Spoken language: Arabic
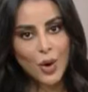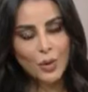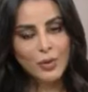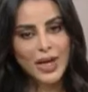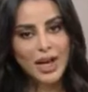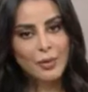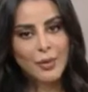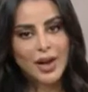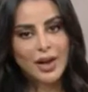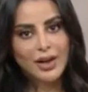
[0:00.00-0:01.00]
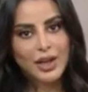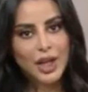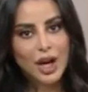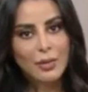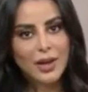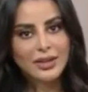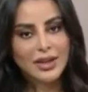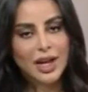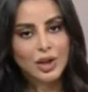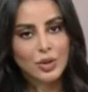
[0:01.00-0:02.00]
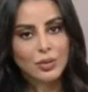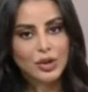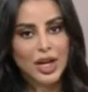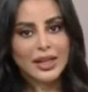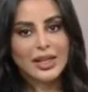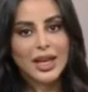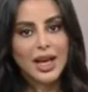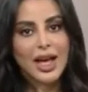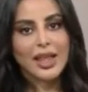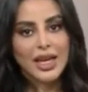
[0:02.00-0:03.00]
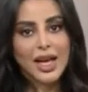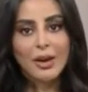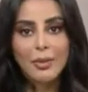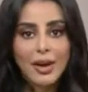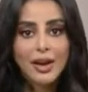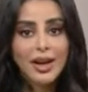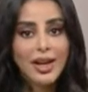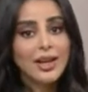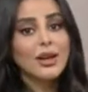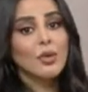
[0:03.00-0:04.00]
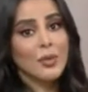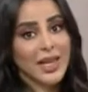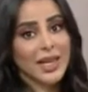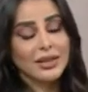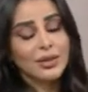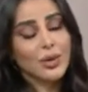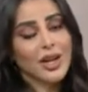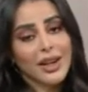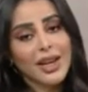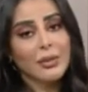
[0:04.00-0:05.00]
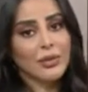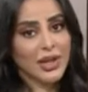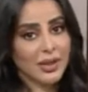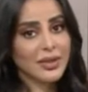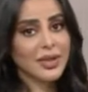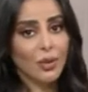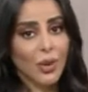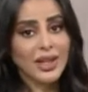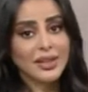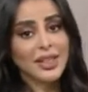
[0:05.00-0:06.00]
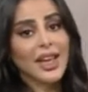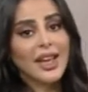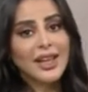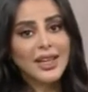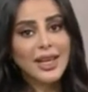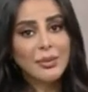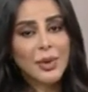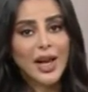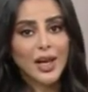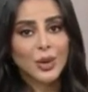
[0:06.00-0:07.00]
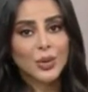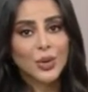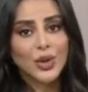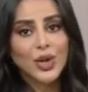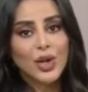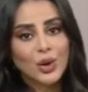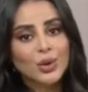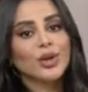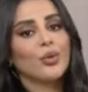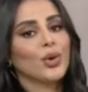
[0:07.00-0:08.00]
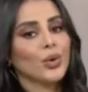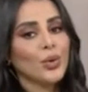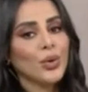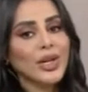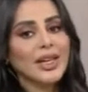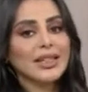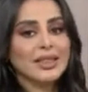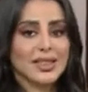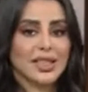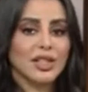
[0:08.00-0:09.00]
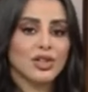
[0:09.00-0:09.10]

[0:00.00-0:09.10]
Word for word: ومن الأخبار اليوم اخترنا لكم مشاهدينا هذا الخبر المميز والغريب في نفس الوقت لباحثون يطورون نسيج